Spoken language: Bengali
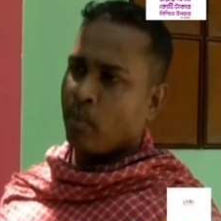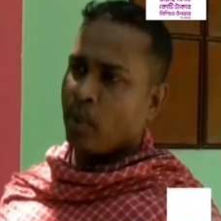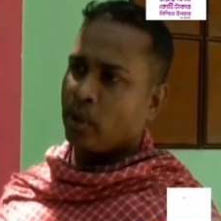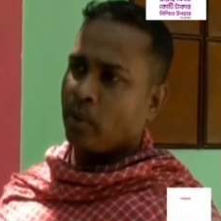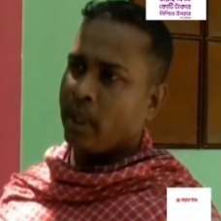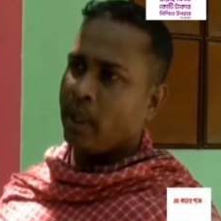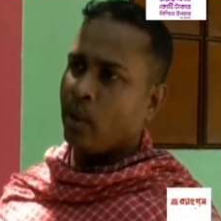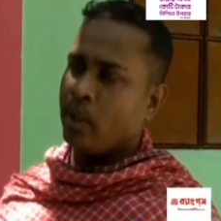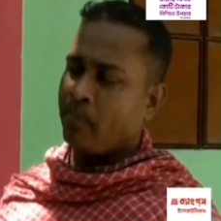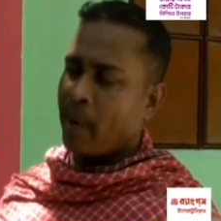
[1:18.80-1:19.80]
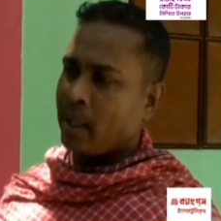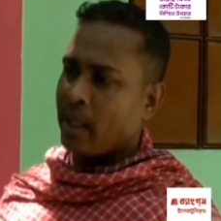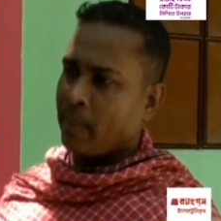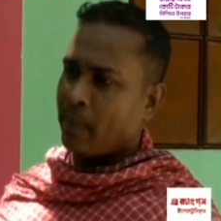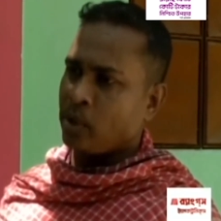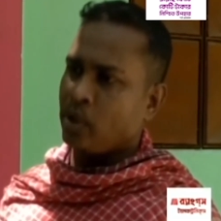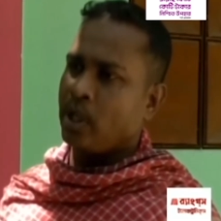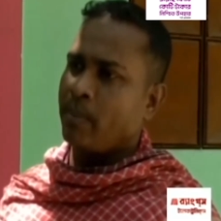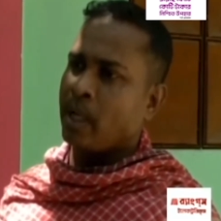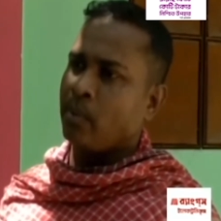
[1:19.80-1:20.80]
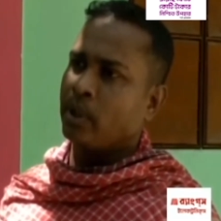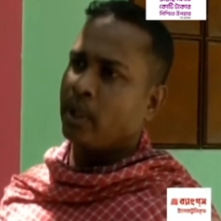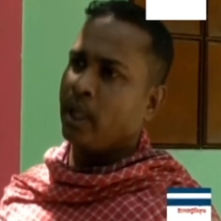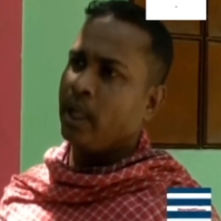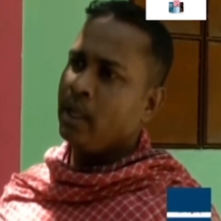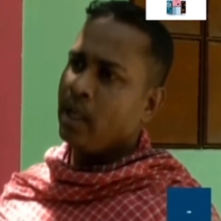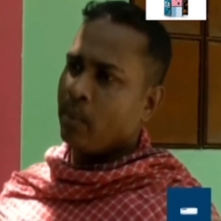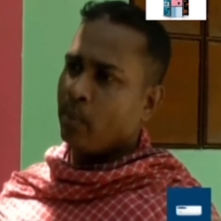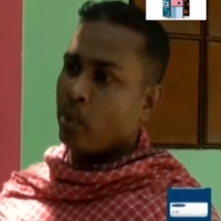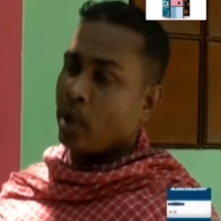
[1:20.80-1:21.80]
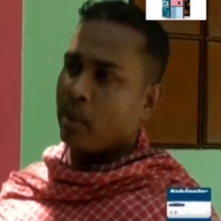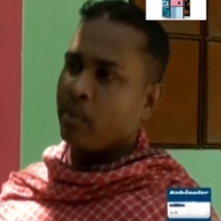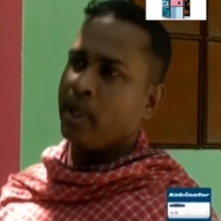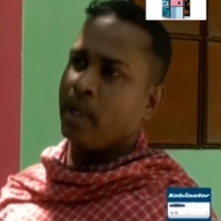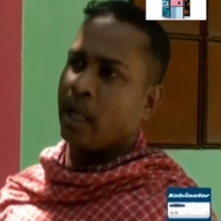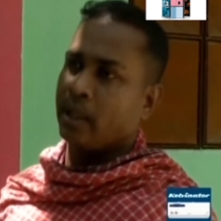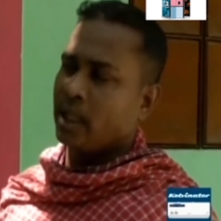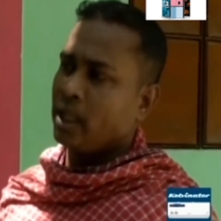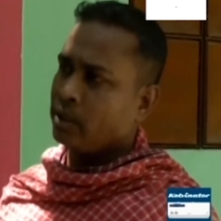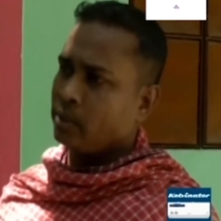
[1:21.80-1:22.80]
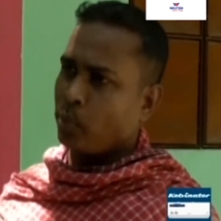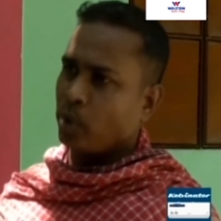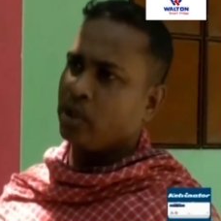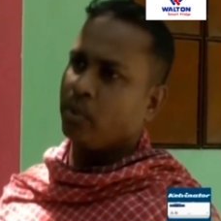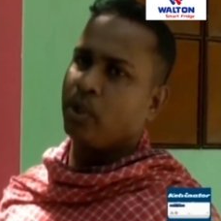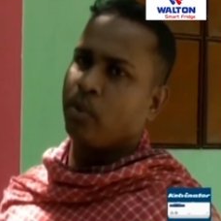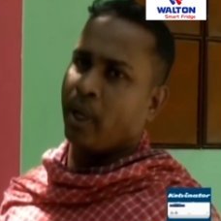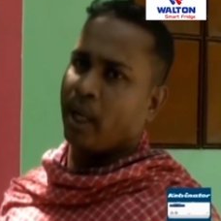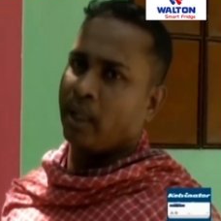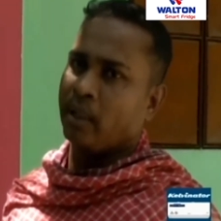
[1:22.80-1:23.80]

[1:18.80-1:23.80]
বর্তমানে ওই পানি এক পাঁচশো লিটার পানি পড়তে গেলে পনেরো মিনিট লাগে থেকে পঁচিশ মিনিট সময় লাগে